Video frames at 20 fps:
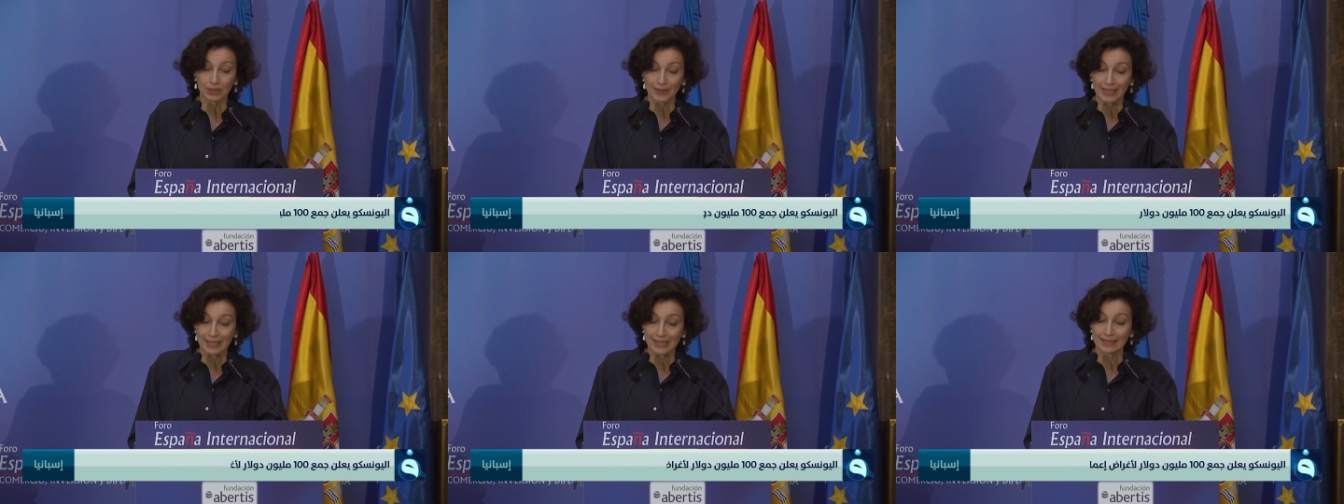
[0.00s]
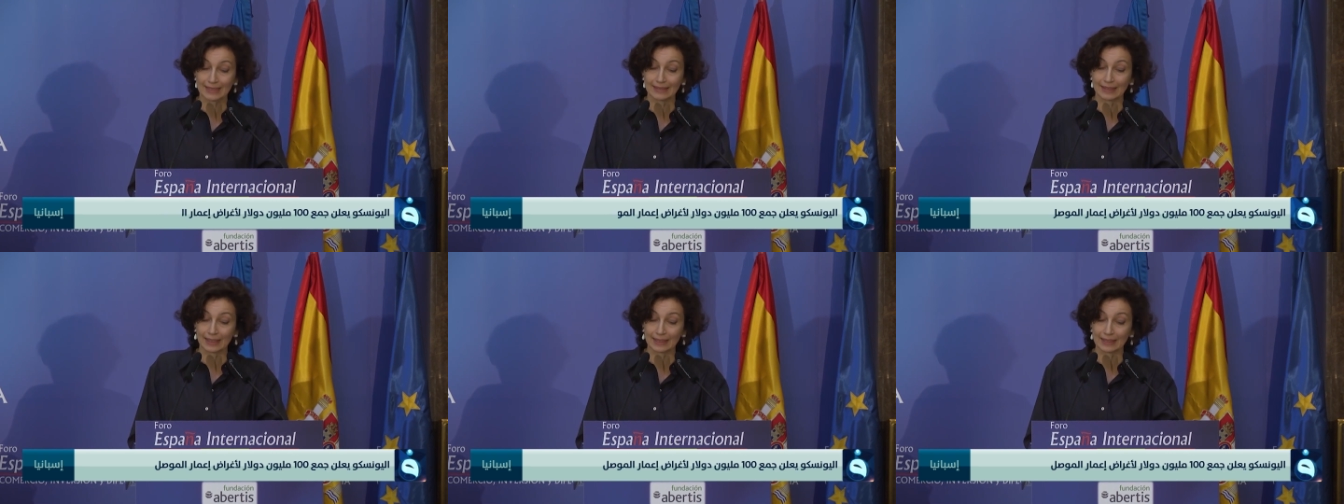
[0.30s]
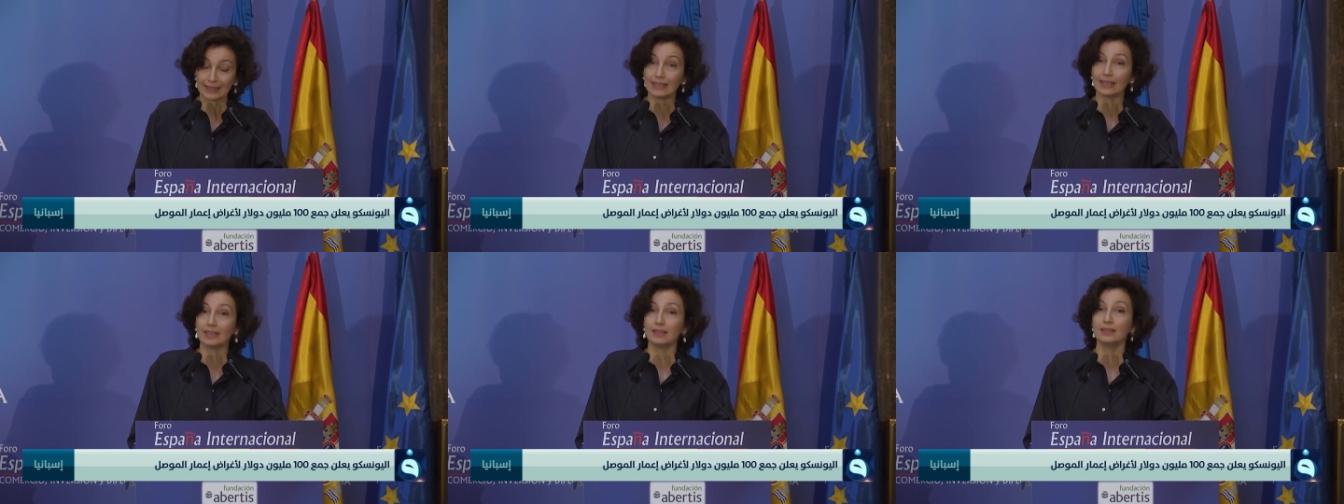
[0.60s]

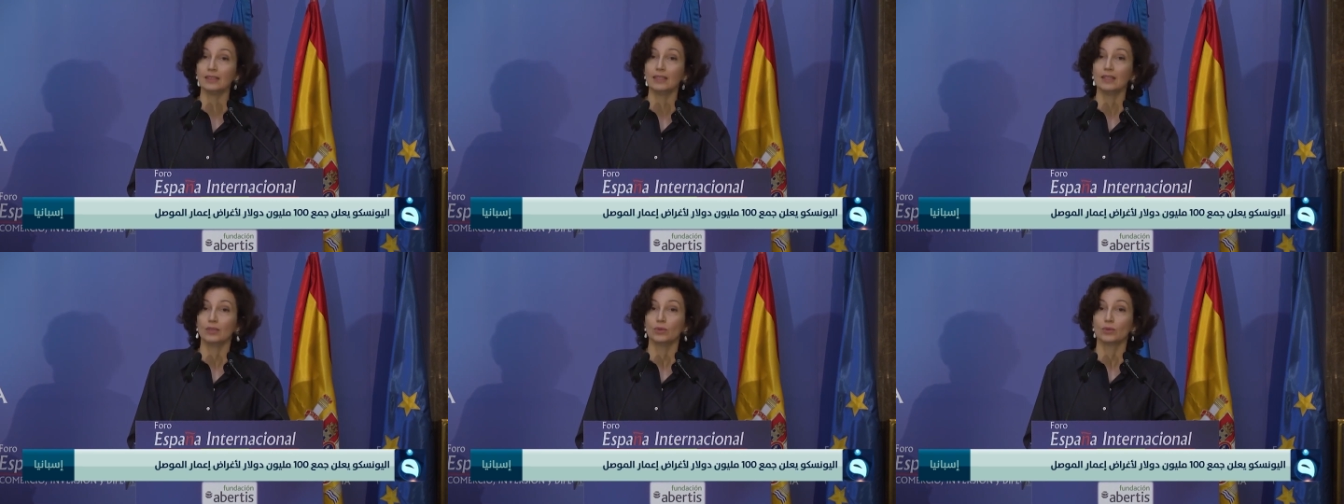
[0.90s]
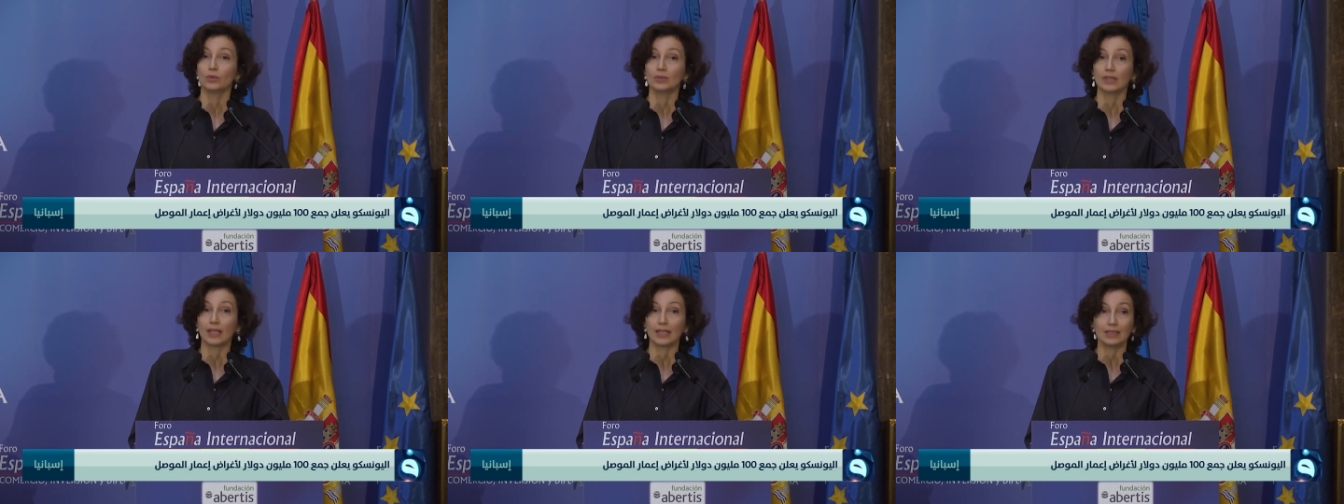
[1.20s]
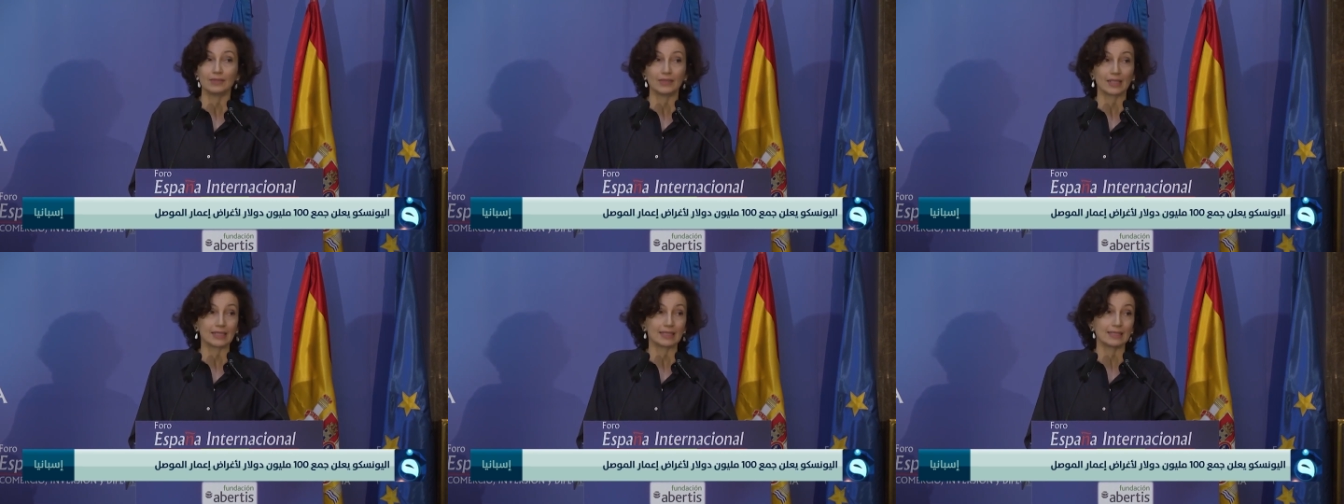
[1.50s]
بسبب وجود
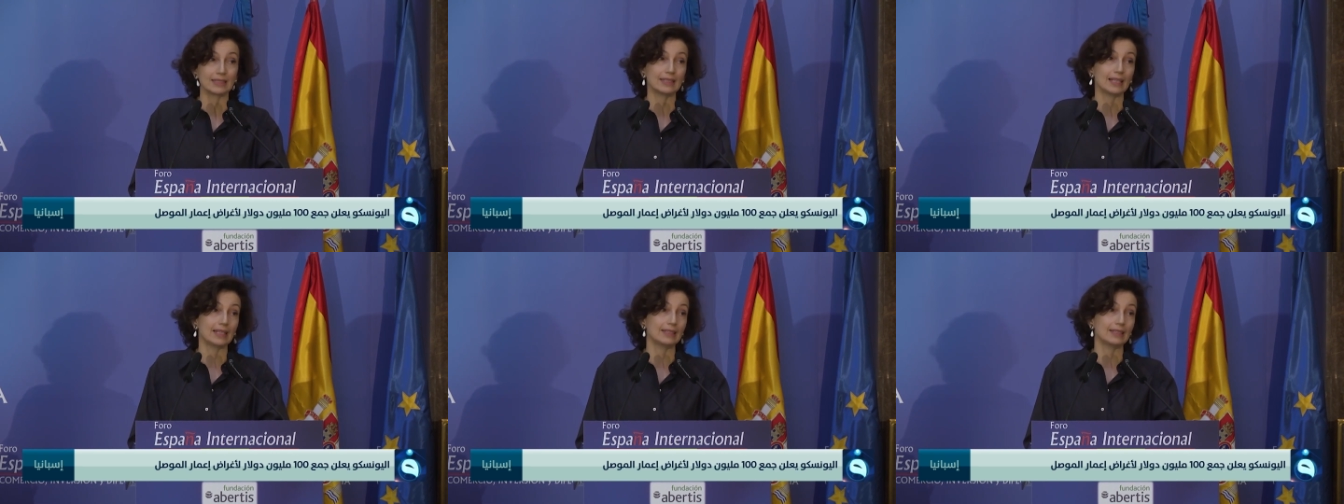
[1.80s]
الألغام